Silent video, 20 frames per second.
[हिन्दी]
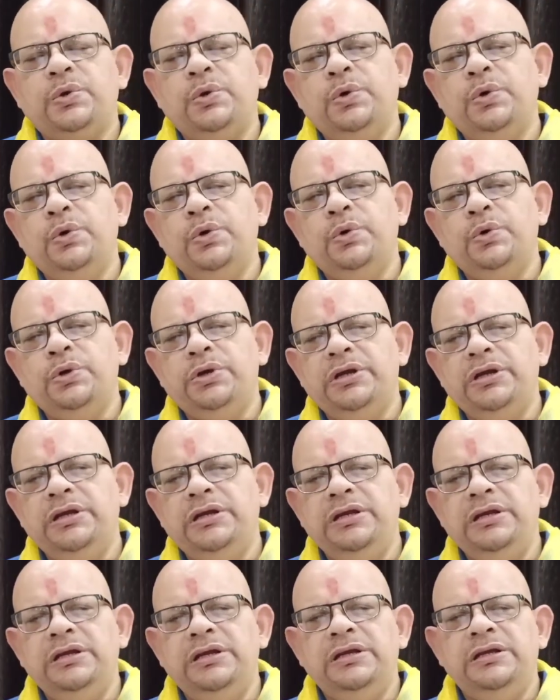
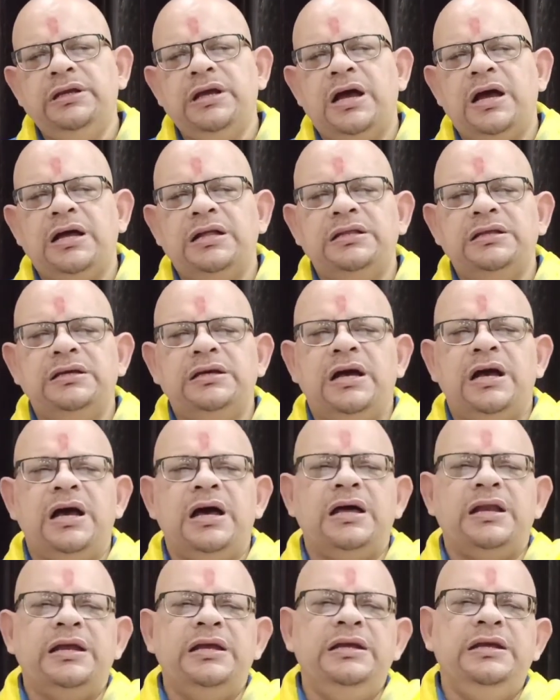कोरी याद आ
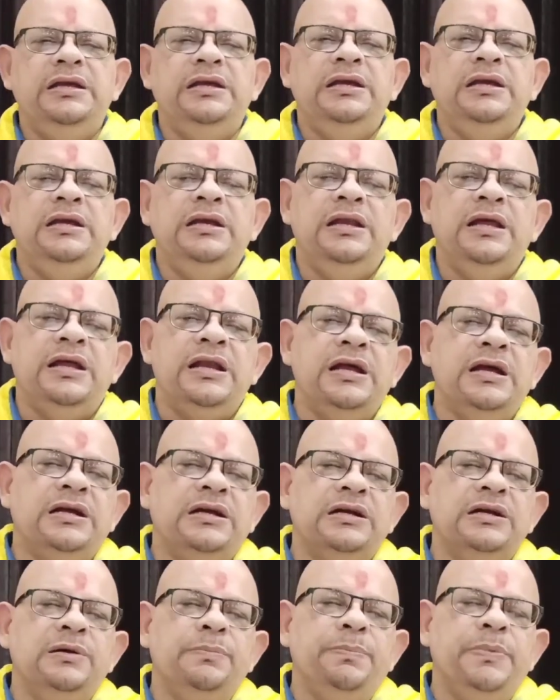रही
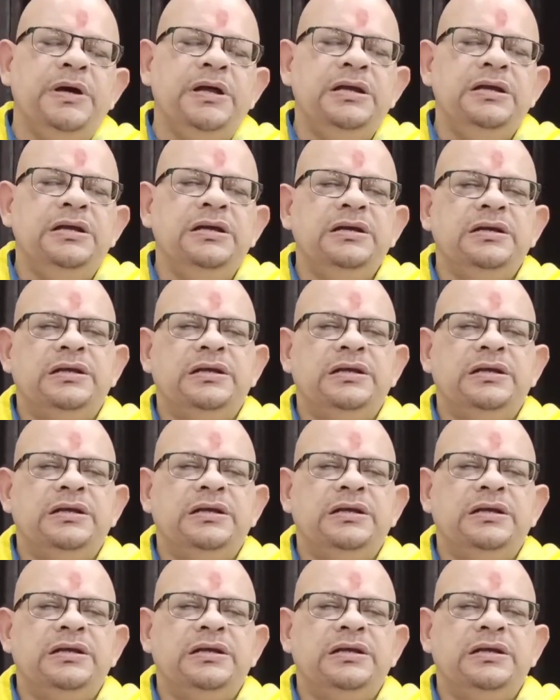लरकपन